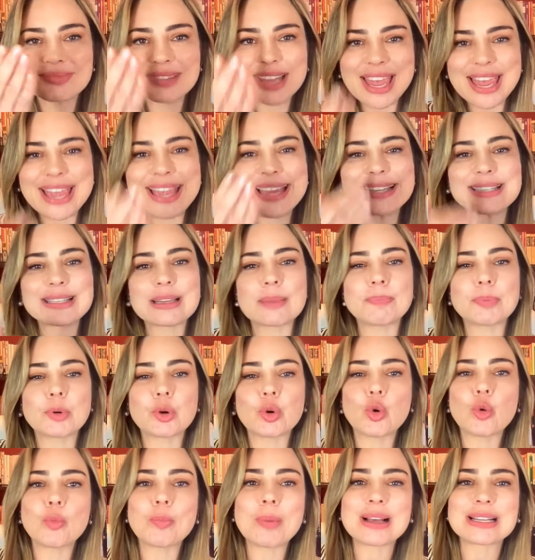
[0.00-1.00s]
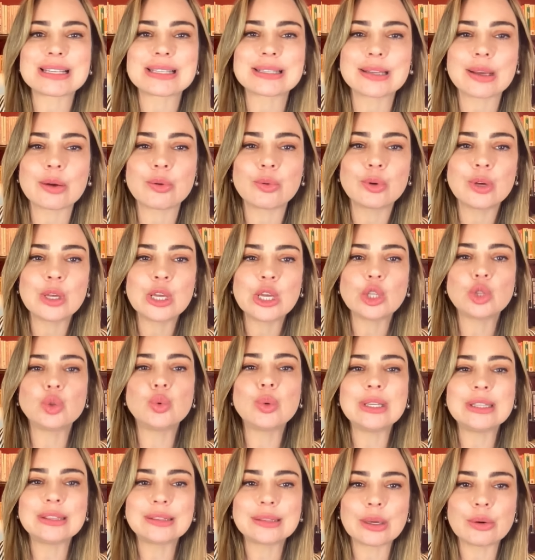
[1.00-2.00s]
Eis a preocupação
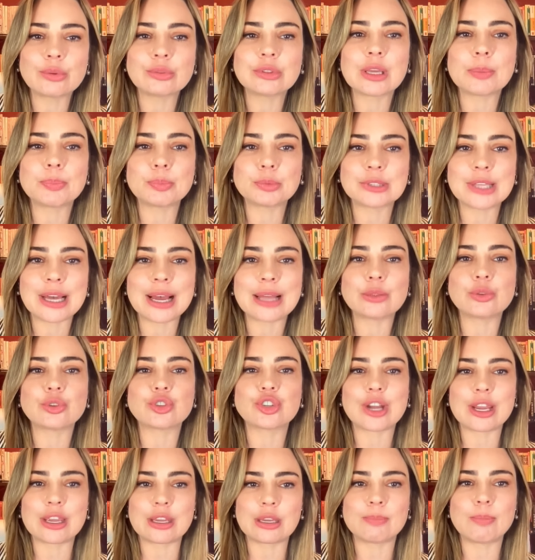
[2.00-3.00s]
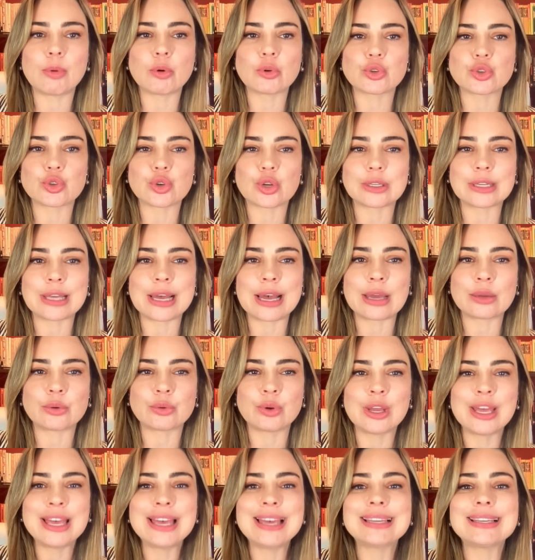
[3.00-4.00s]
do então deputado Jair Bolsonaro,
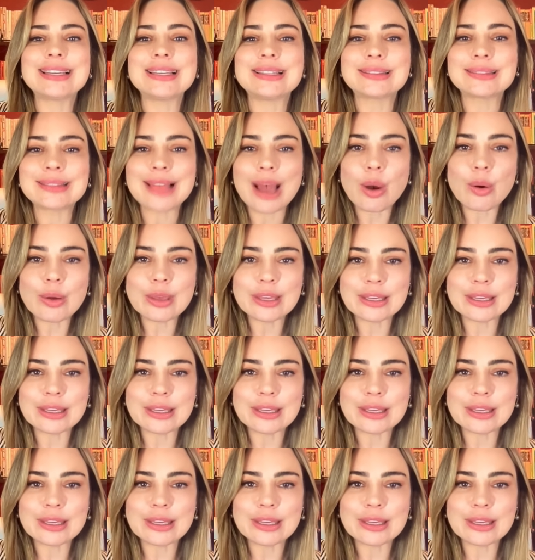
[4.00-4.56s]
que tal